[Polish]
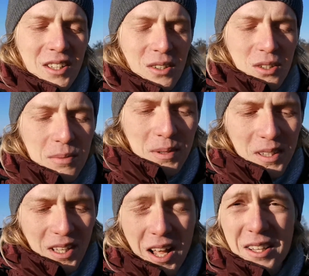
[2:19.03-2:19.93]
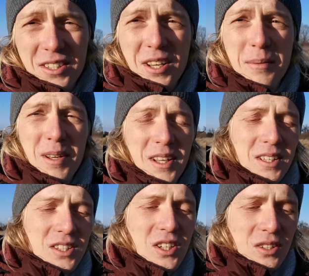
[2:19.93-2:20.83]
ktoś by na, na
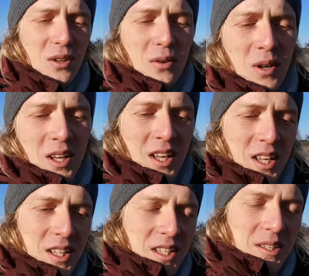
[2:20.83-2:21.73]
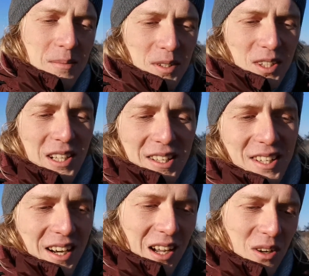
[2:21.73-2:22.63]
ciebie krzyknął i byś źle
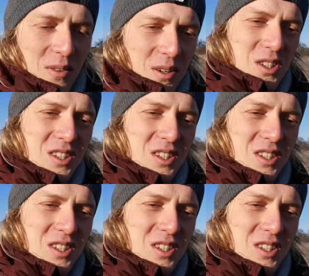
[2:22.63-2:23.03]
zareagował.